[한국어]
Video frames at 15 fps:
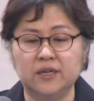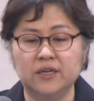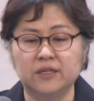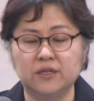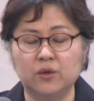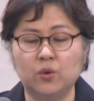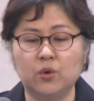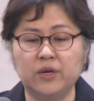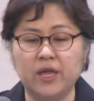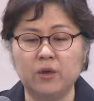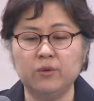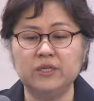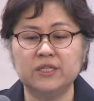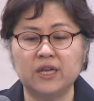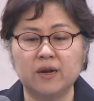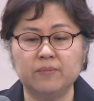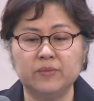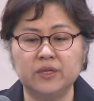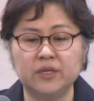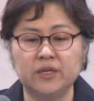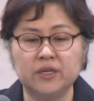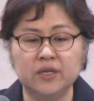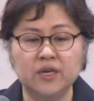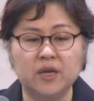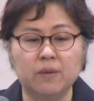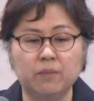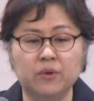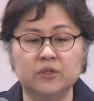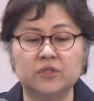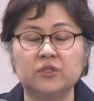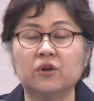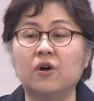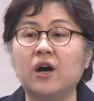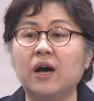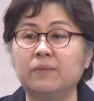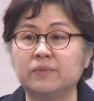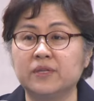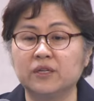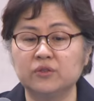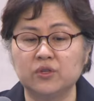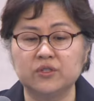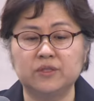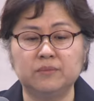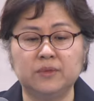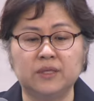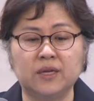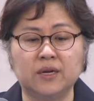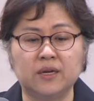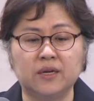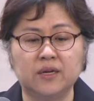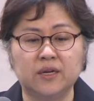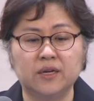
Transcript: 그리고 레위 사람들이 먼저 앞장섰습니다.